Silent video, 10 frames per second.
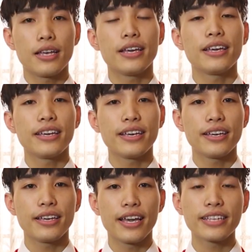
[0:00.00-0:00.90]
thì
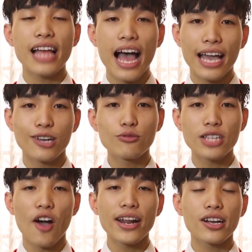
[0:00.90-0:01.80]
hiện tại của
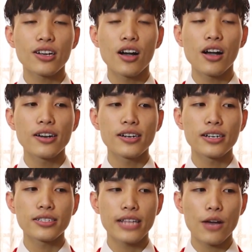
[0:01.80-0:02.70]
tỏi đang có
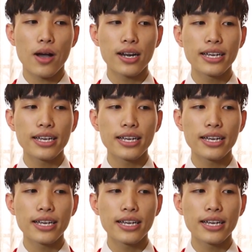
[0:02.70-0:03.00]
đang quản